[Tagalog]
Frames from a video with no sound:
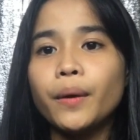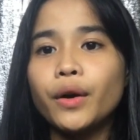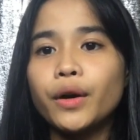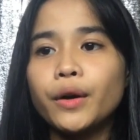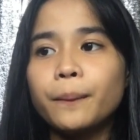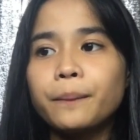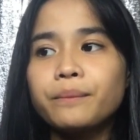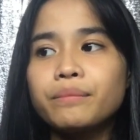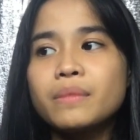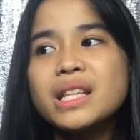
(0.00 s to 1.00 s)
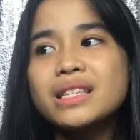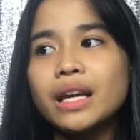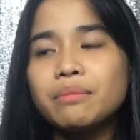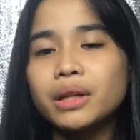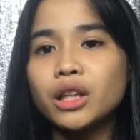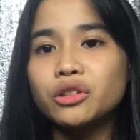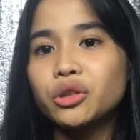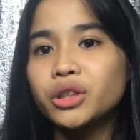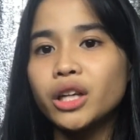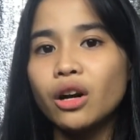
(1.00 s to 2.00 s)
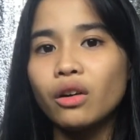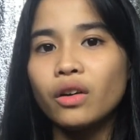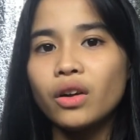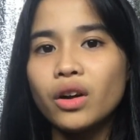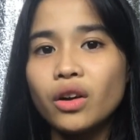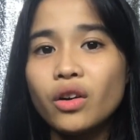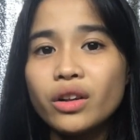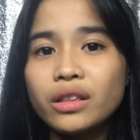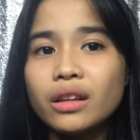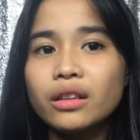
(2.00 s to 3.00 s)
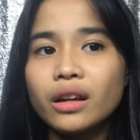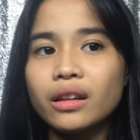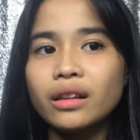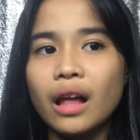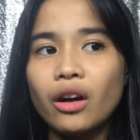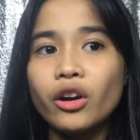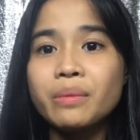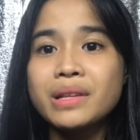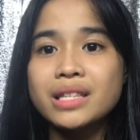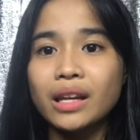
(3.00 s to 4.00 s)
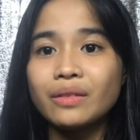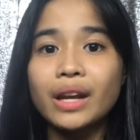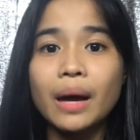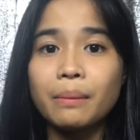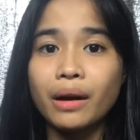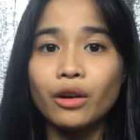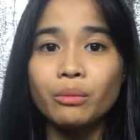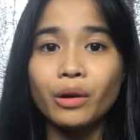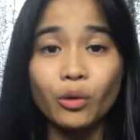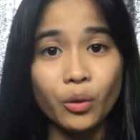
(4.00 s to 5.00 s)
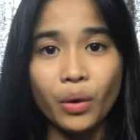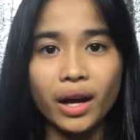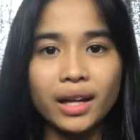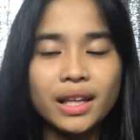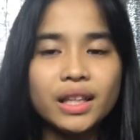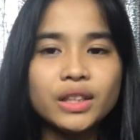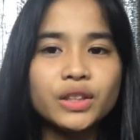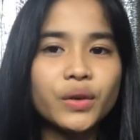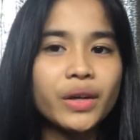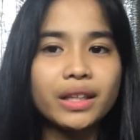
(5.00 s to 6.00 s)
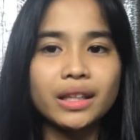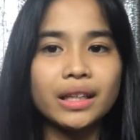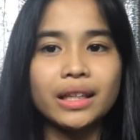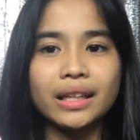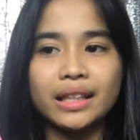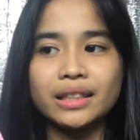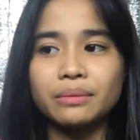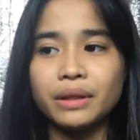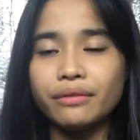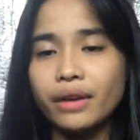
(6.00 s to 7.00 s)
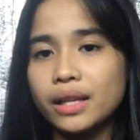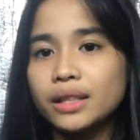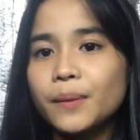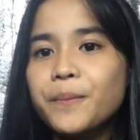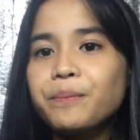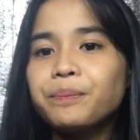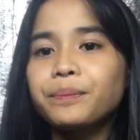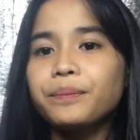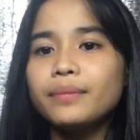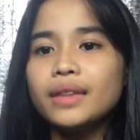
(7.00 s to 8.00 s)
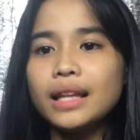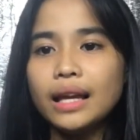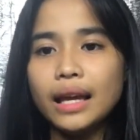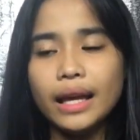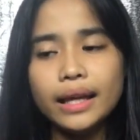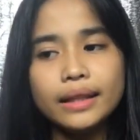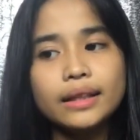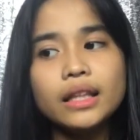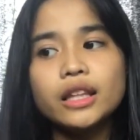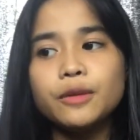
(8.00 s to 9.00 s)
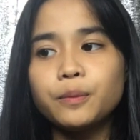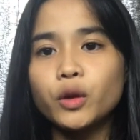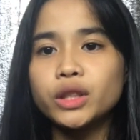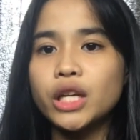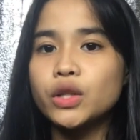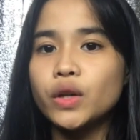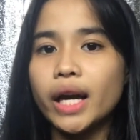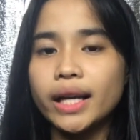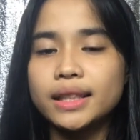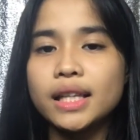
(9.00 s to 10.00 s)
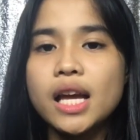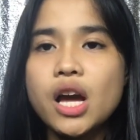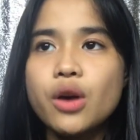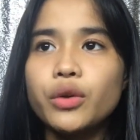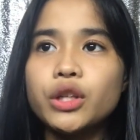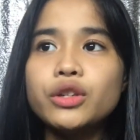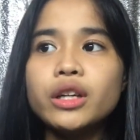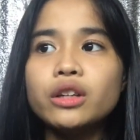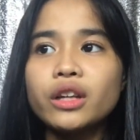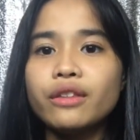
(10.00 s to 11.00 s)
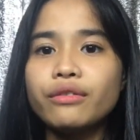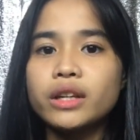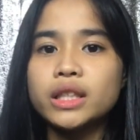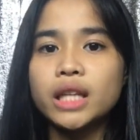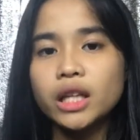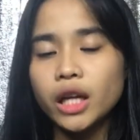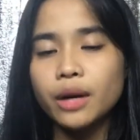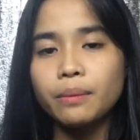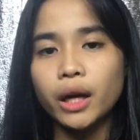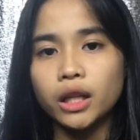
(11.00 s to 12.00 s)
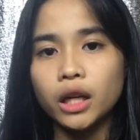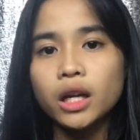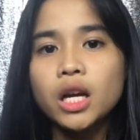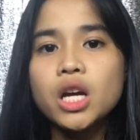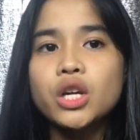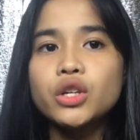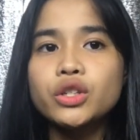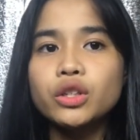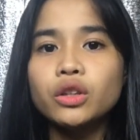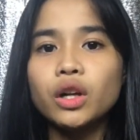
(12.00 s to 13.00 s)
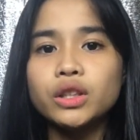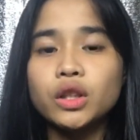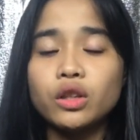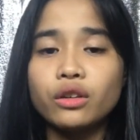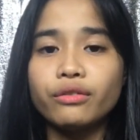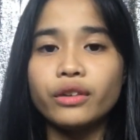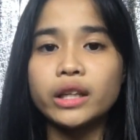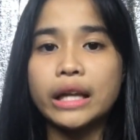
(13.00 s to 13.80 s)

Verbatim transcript: Or, minsan, pag nag-toner ako, konting dirt lang or minsan wala pa akong makuha. So, it really cleans my face. And, tip ko sa inyo guys, when you're looking for a skincare product, you should also look for